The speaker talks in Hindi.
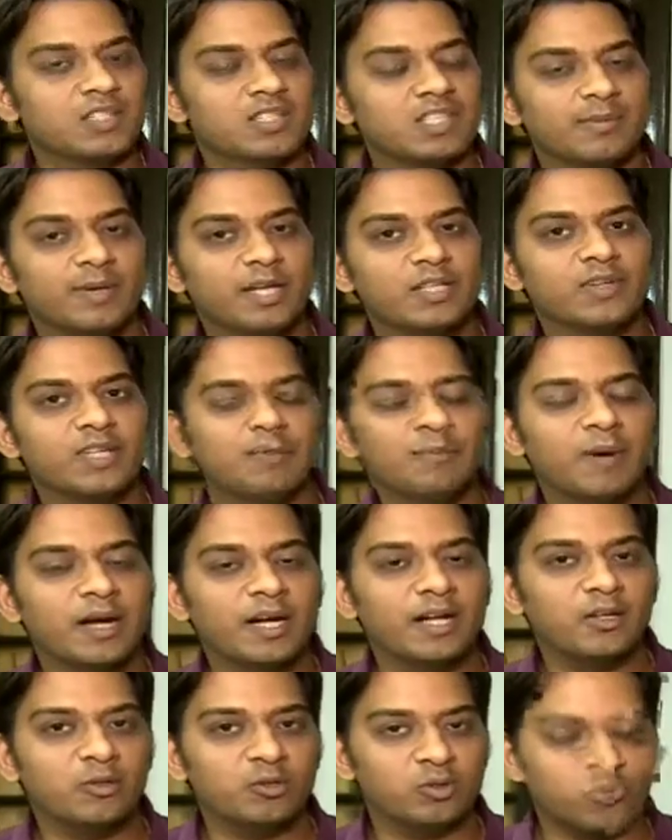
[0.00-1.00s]
समाजवादी
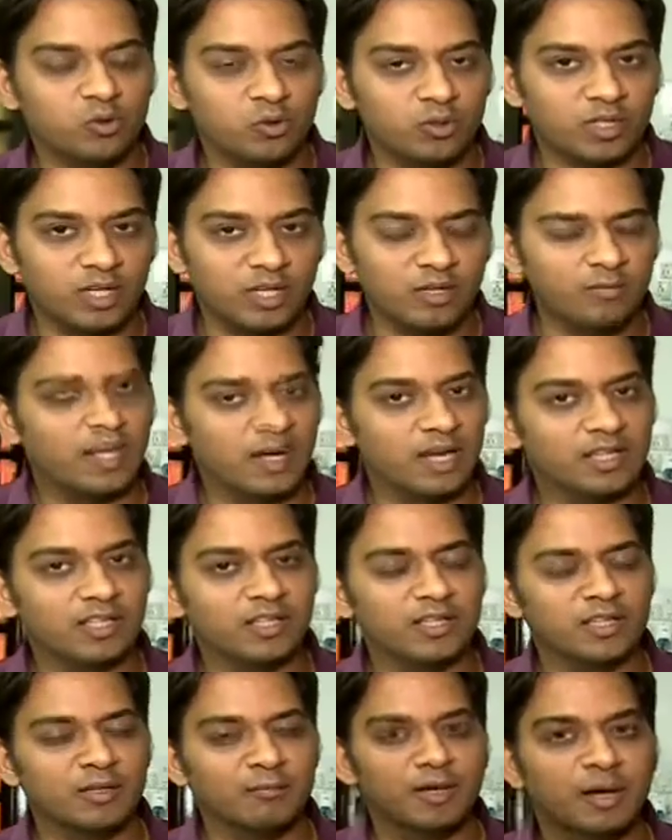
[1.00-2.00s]
पार्टी को छोड़कर
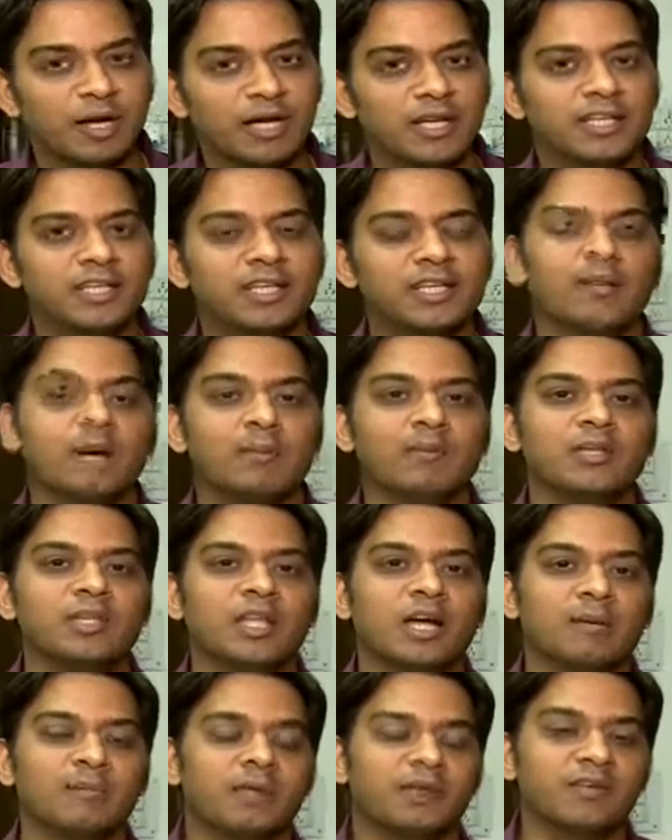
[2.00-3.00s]
भारतीय जनता पार्टी का दामन
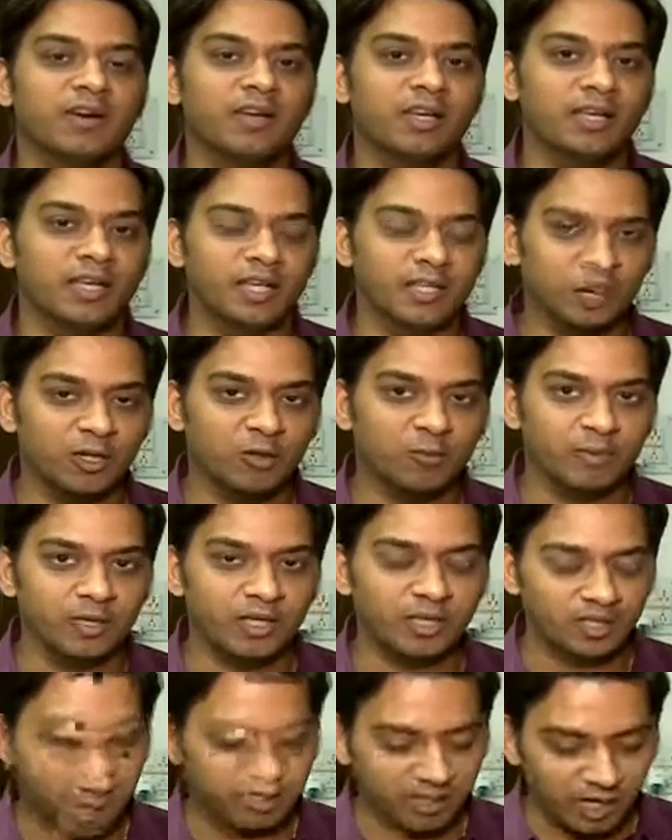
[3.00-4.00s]
थामने वाले नेताओं में
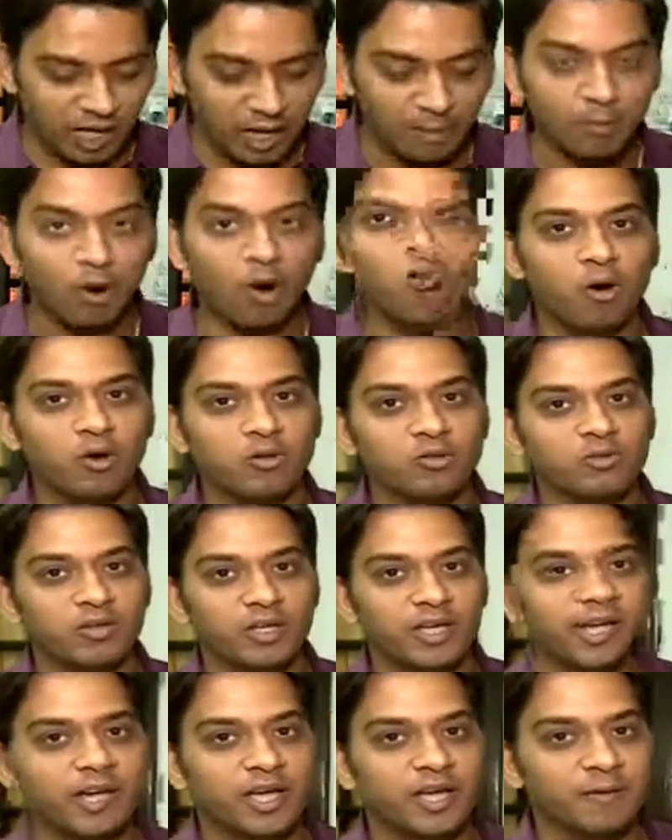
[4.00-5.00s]
एक नाम और जुड़
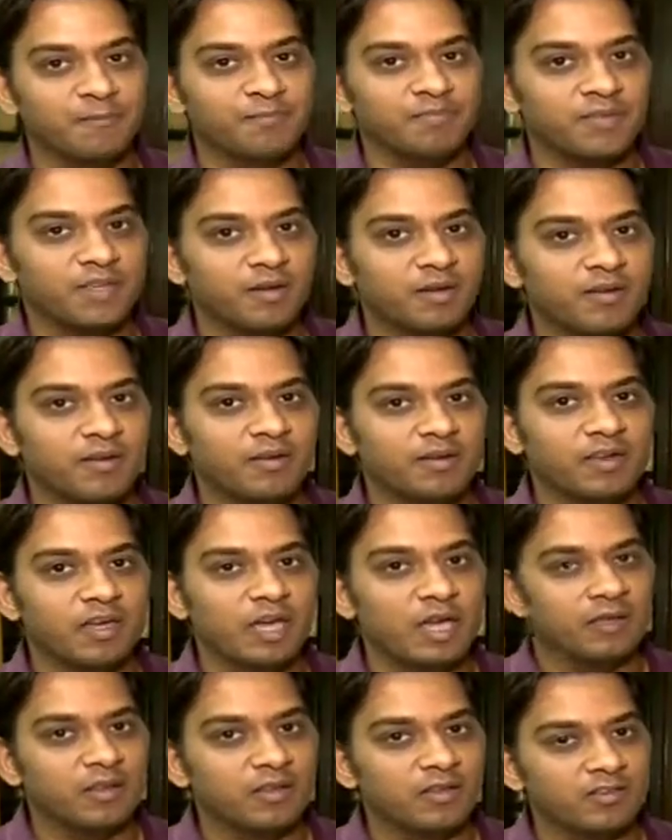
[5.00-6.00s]
गया है
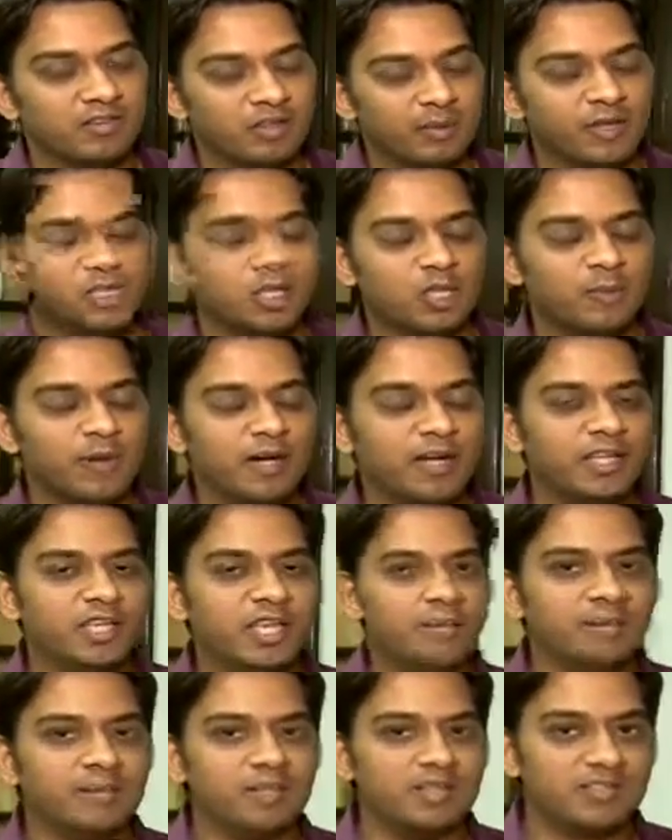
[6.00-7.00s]
समाजवादी पार्टी
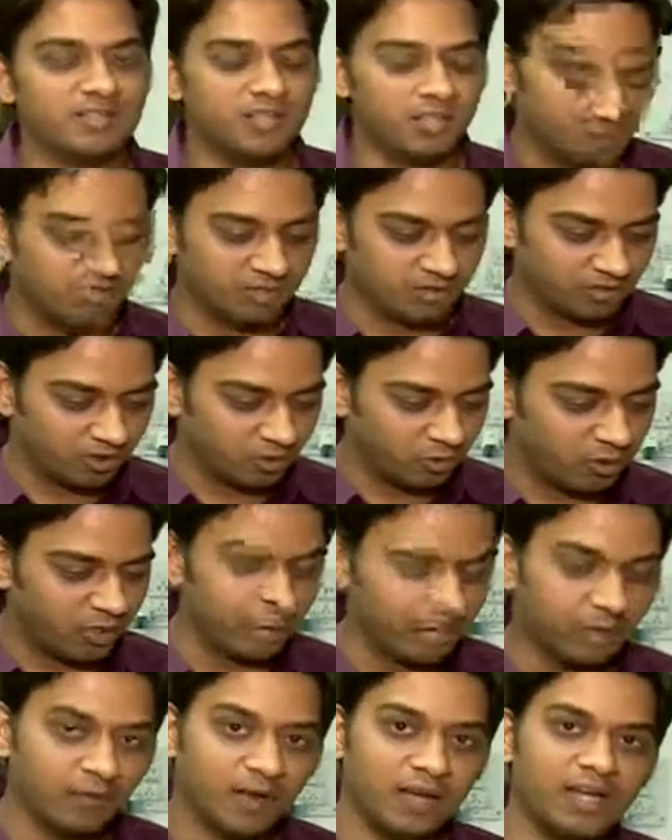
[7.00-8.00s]
की एमएलसी सरोजनी
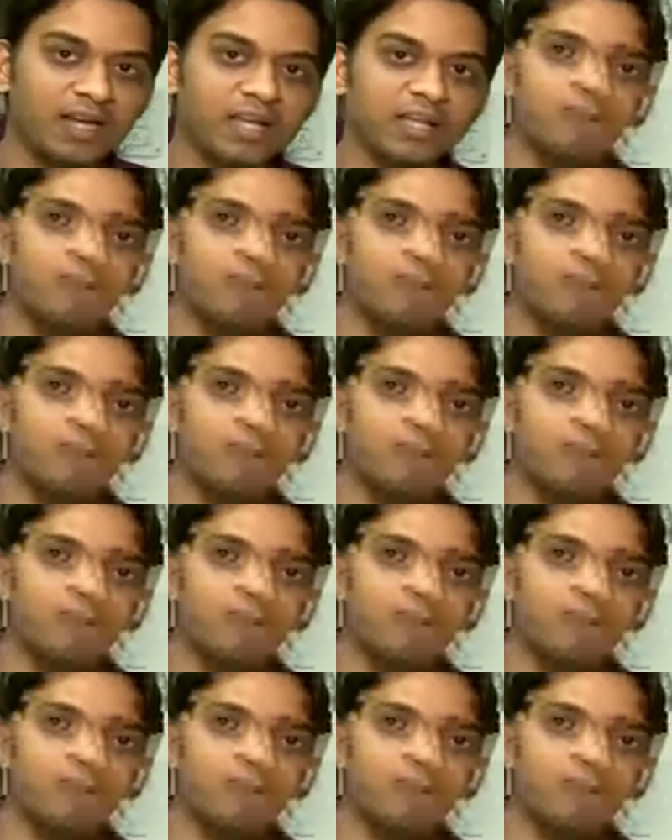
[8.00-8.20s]
अग्रवाल ने